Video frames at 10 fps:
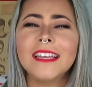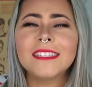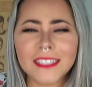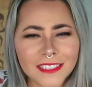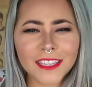
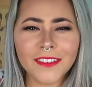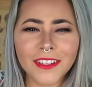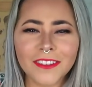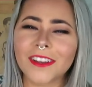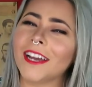se
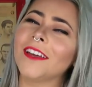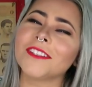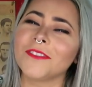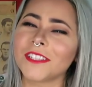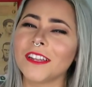inscrevendo no canal
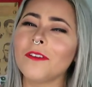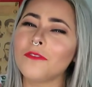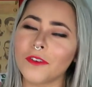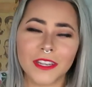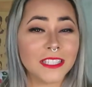se você não
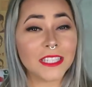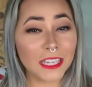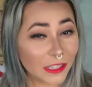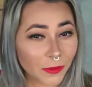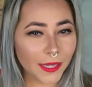for
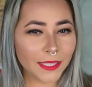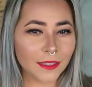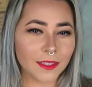inscrito ainda.